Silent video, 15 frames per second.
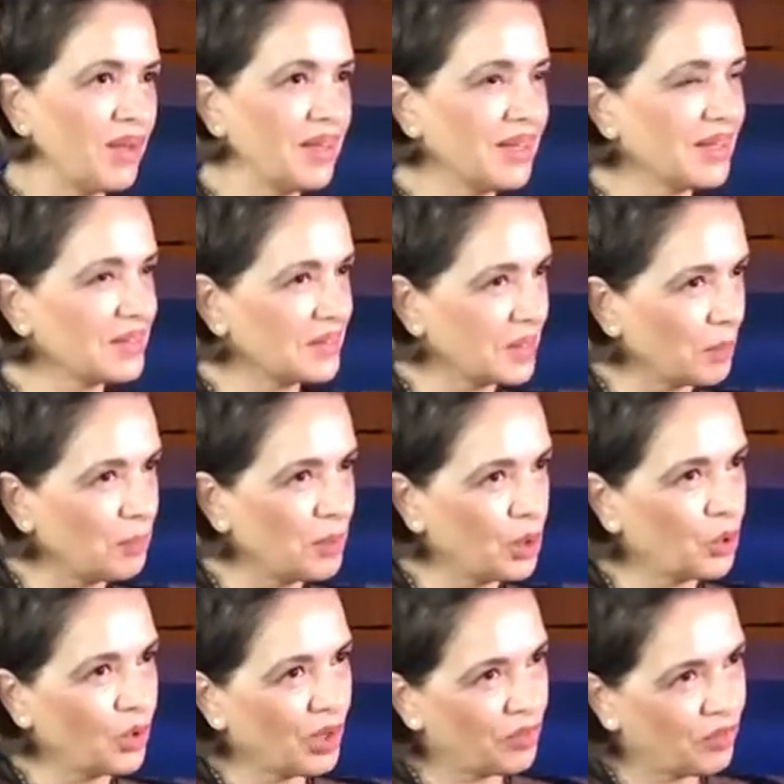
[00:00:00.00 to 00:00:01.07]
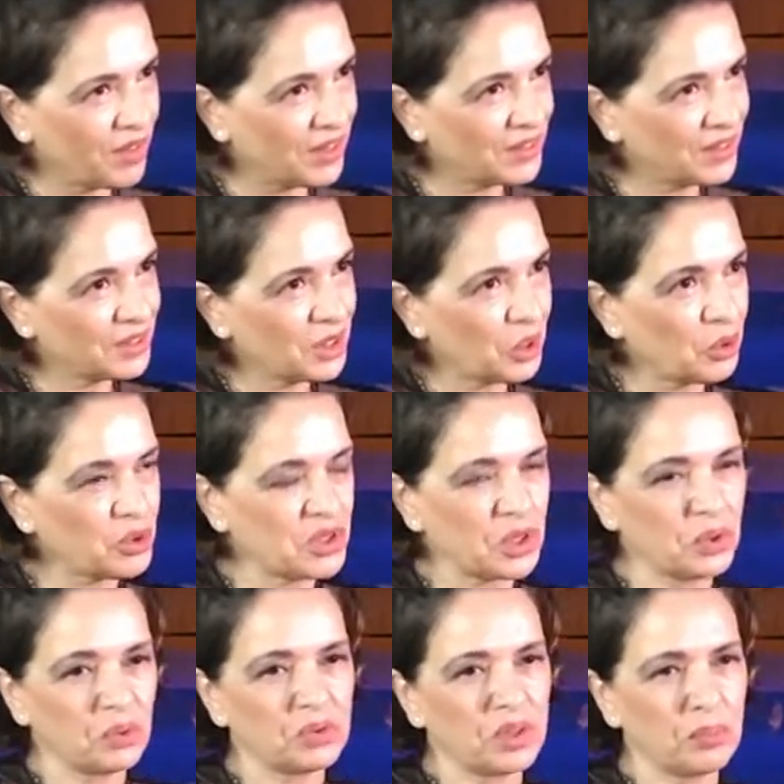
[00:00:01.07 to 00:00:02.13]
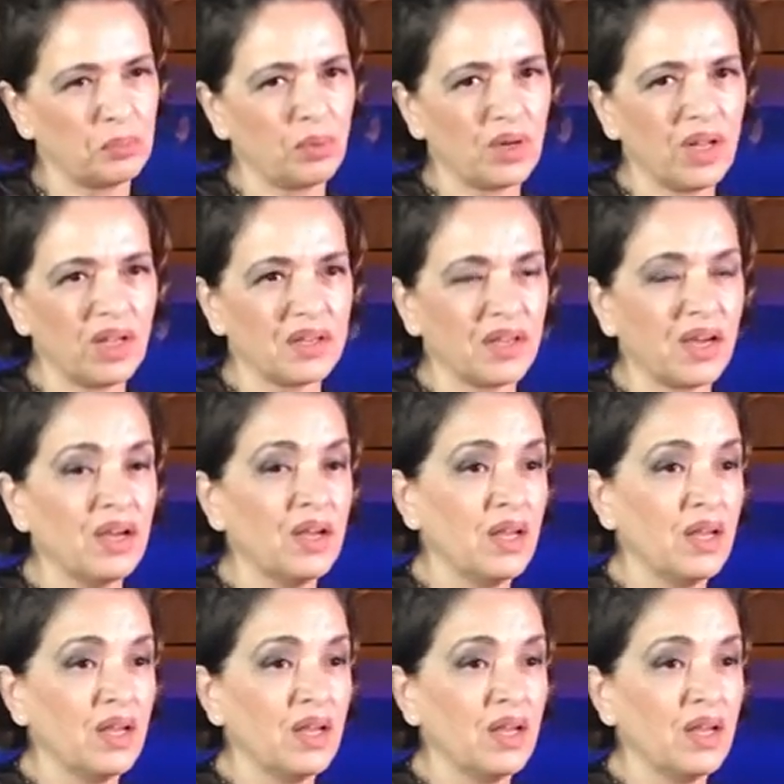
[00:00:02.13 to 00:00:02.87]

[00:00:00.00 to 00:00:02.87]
allenate da piccole a fare tante cose in contemporanea